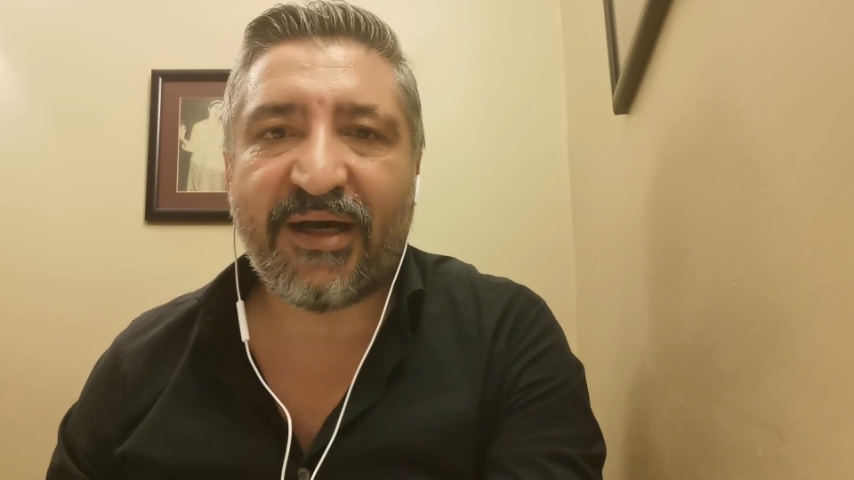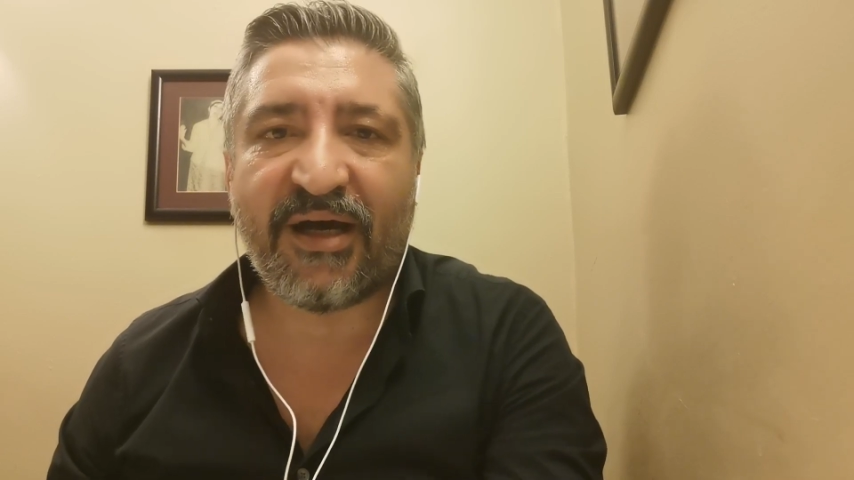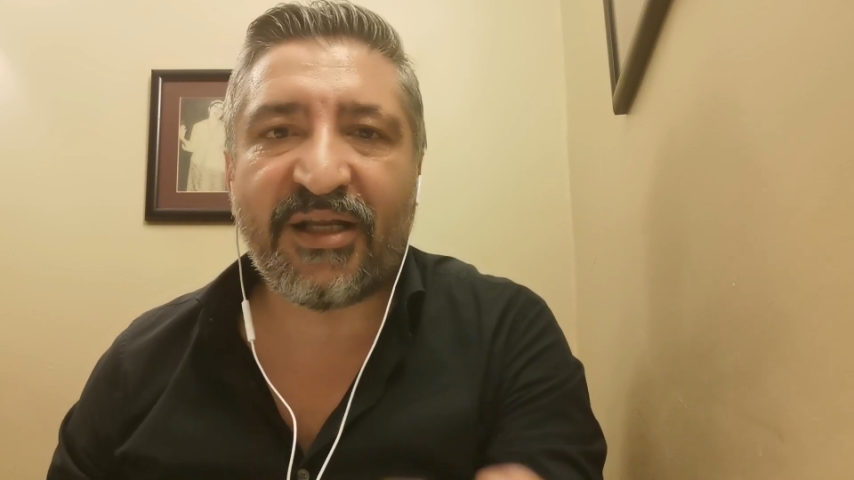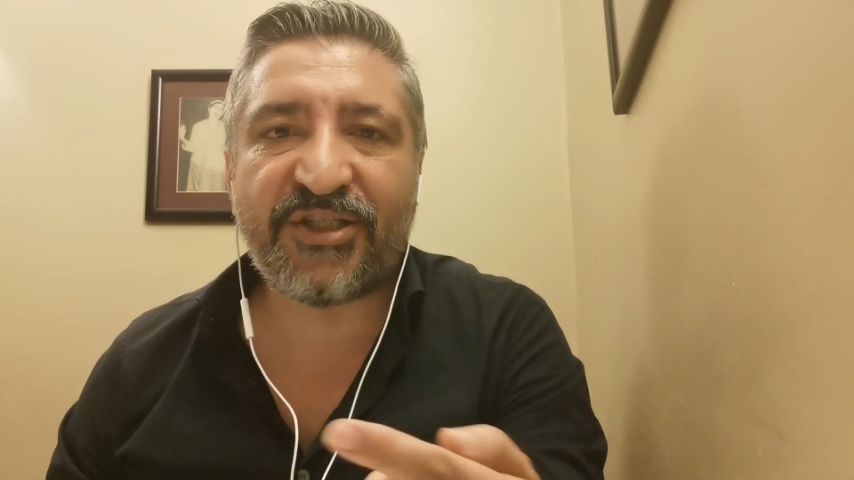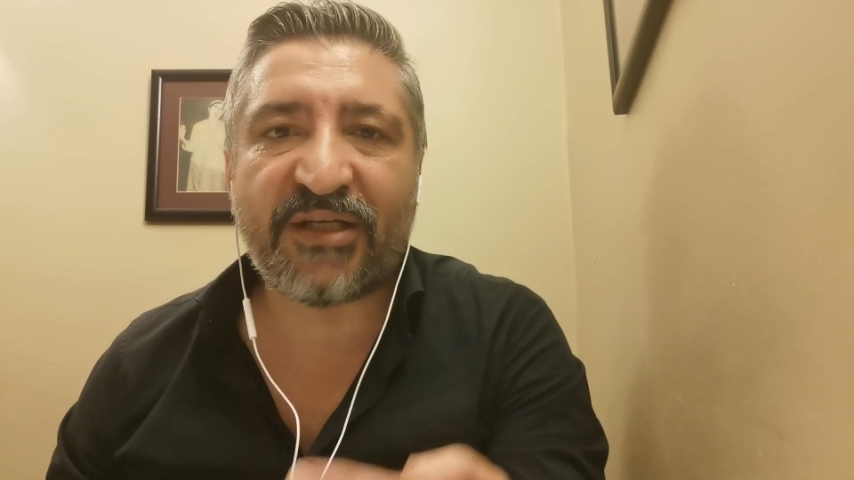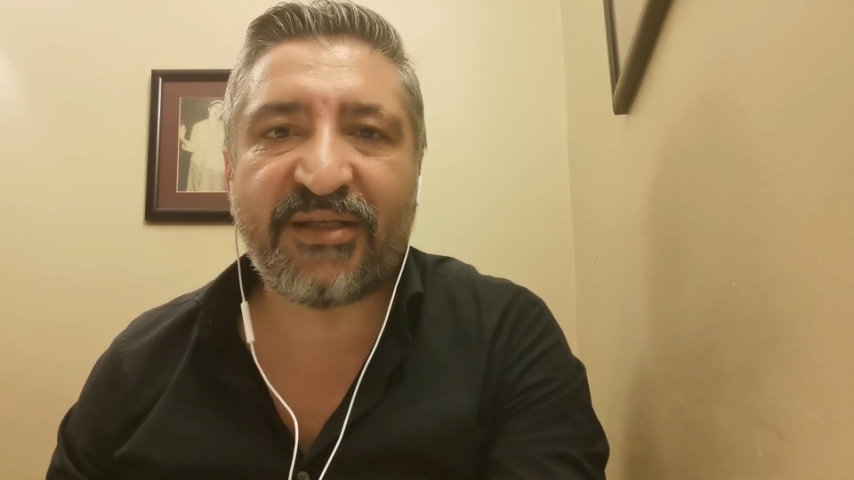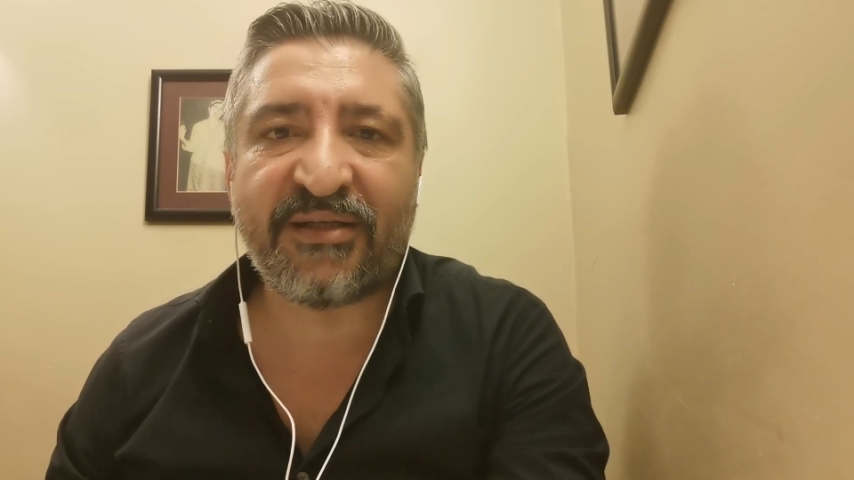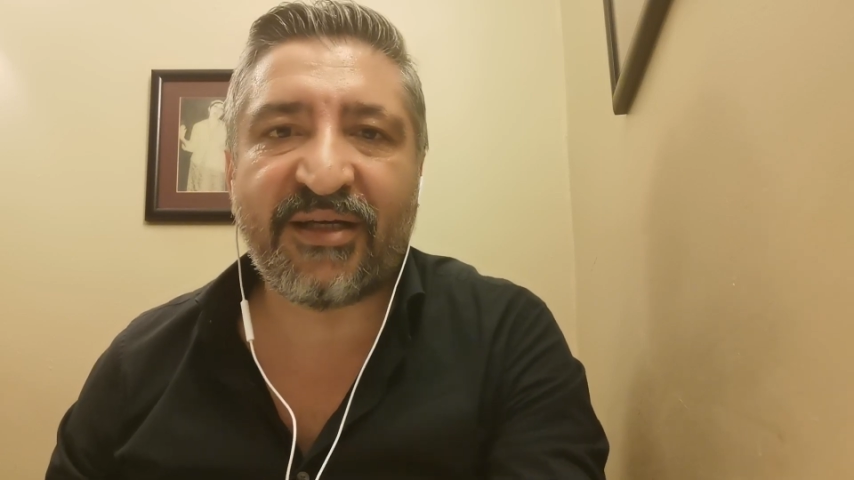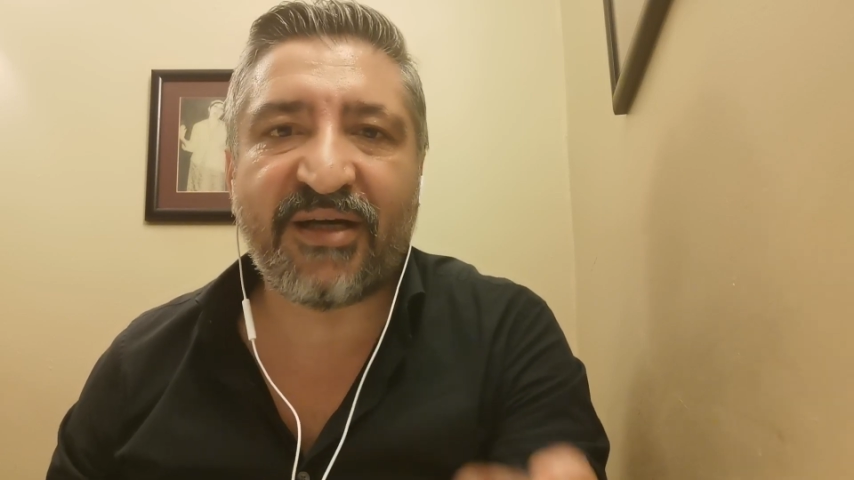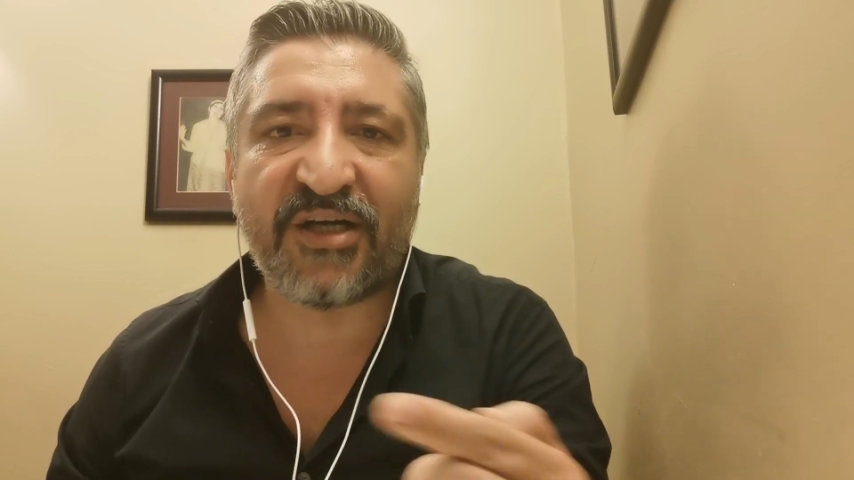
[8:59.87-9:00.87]

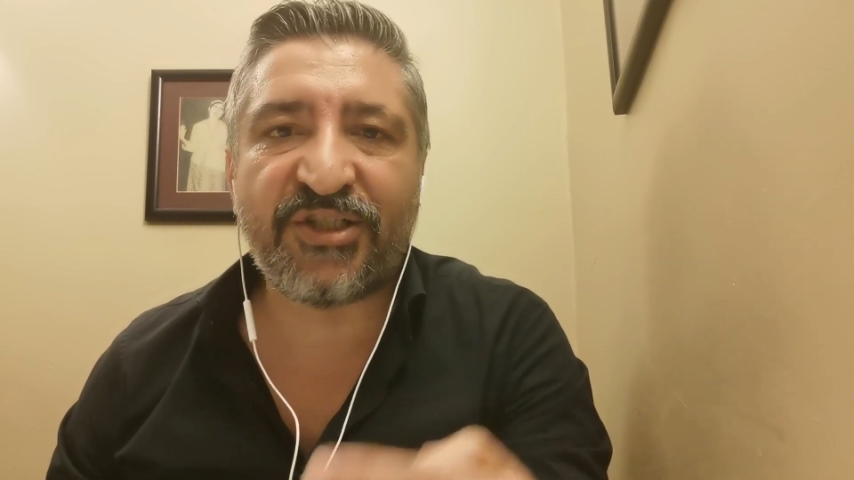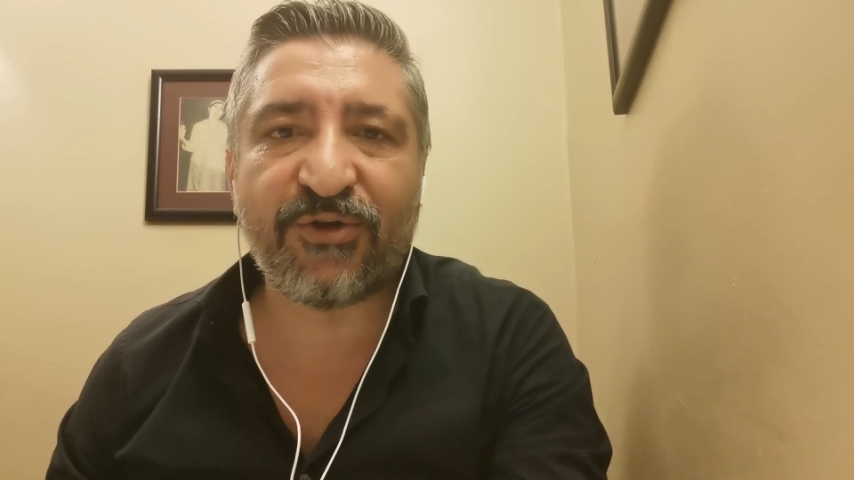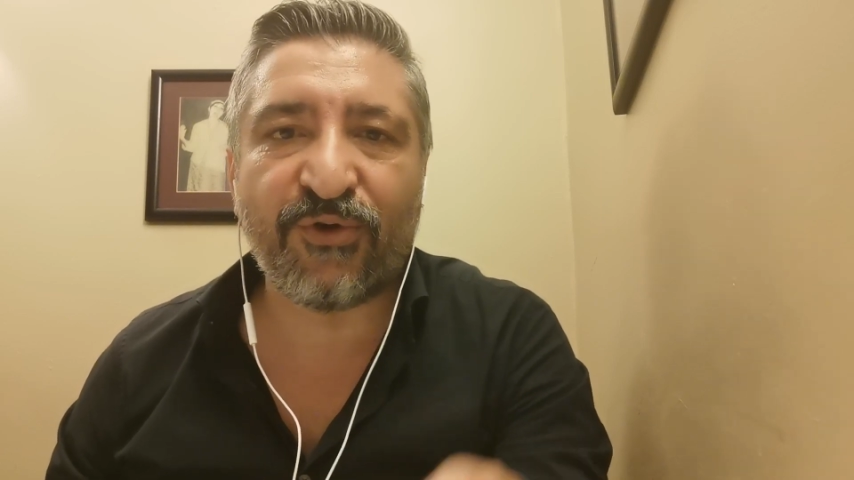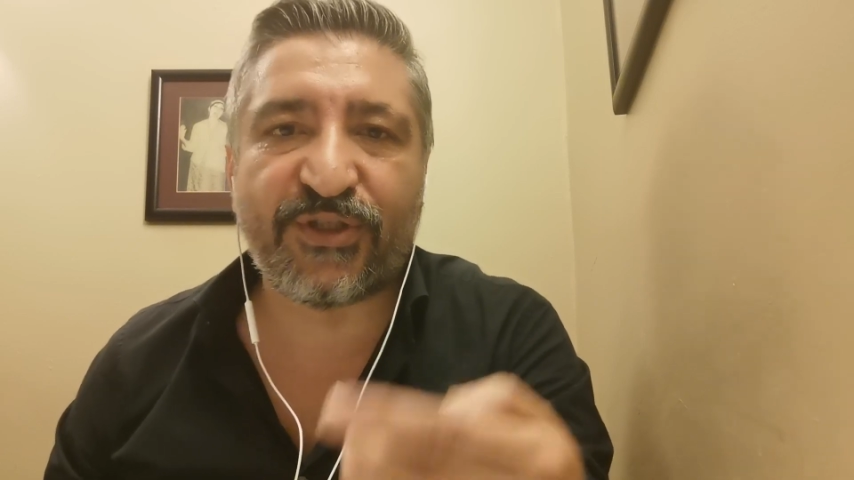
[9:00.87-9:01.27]
alacaklarına karşılık